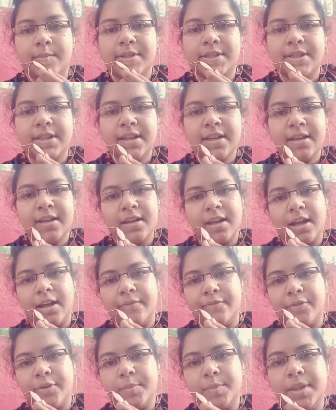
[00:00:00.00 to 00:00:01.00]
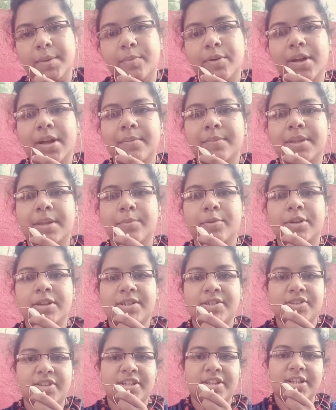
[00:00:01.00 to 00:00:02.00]
नमस्ते आई एम फ्रॉम त्रिपुरा आई एम
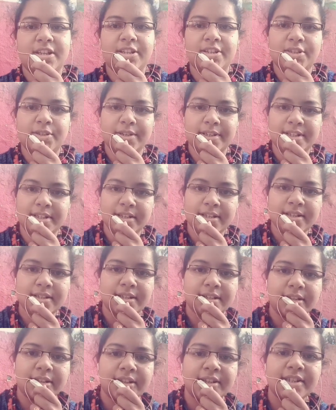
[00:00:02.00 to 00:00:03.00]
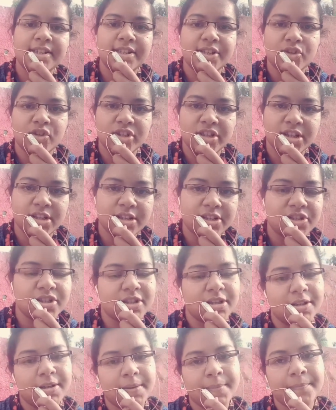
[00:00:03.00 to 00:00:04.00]
त्रिपुरा स्टेट एन एस जनरल सेक्रेटरी सुशील
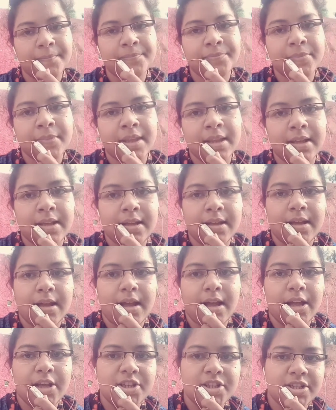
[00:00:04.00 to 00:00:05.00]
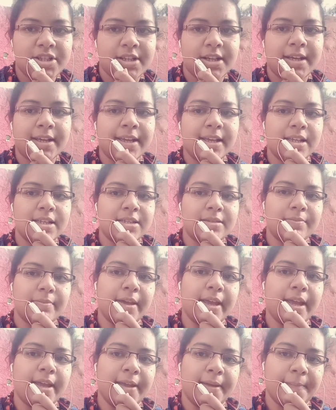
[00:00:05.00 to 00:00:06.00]
लश्कर आज इक्कीस
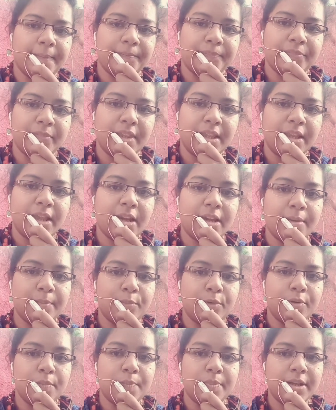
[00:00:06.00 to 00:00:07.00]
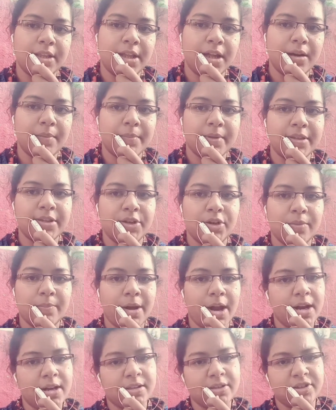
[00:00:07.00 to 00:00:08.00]
मई है यानी पूर्व प्रधानमंत्री
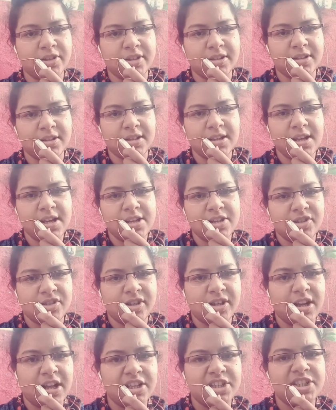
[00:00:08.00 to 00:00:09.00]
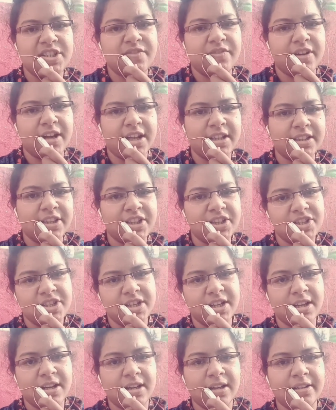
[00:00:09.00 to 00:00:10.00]
और भारत रत्न श्री राजीव गांधी
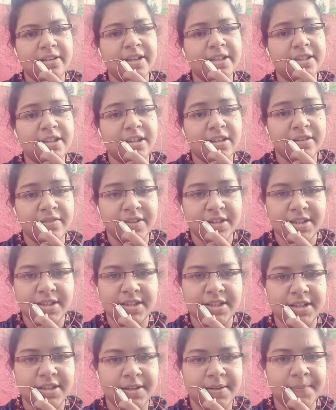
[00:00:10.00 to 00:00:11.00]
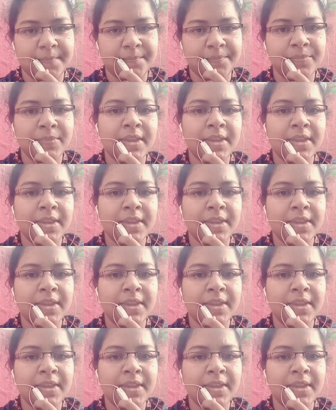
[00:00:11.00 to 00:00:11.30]
जी का डेथ एनिवर्सरी